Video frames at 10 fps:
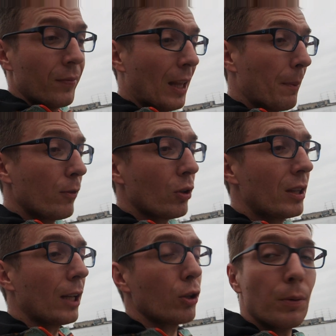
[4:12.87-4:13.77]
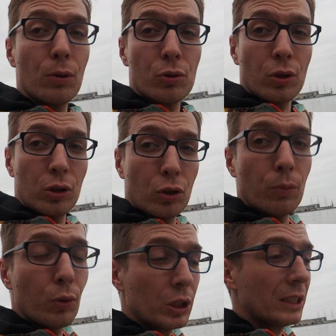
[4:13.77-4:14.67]
Na pewno da tobie dużo, tylko
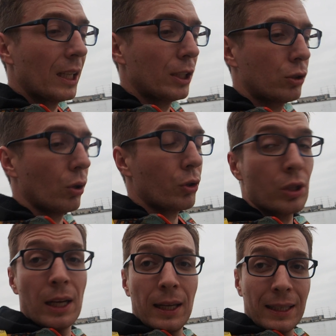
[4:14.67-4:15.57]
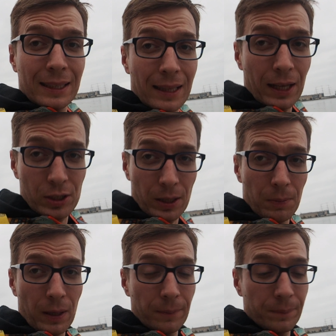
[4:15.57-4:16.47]
musisz znaleźć coś dla siebie.